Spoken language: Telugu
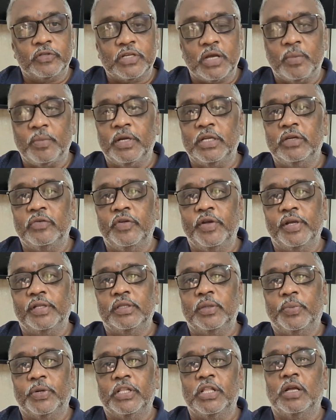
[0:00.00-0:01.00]
సామాన్య
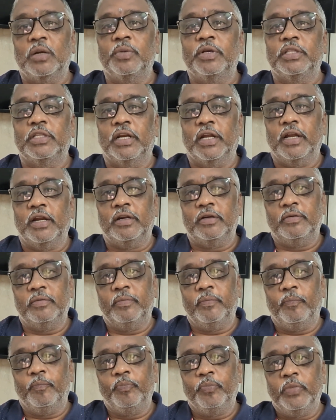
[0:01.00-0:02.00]
వ్యక్తి ప్రధానమంత్రి
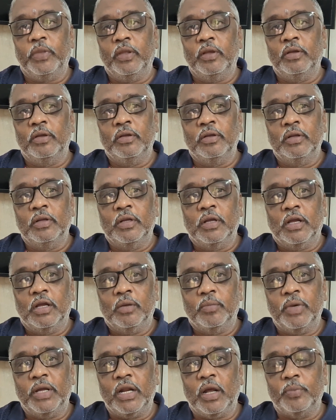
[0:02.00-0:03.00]

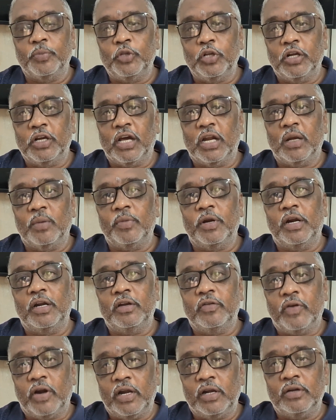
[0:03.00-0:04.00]
మరి అబ్దుల్ కలాం
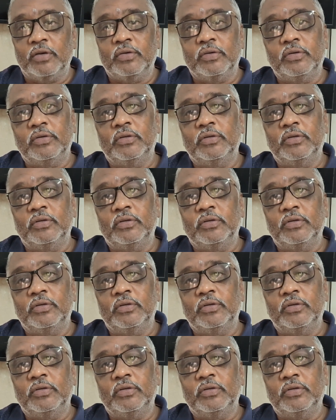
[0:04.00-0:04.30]
లాంటి వాళ్ళు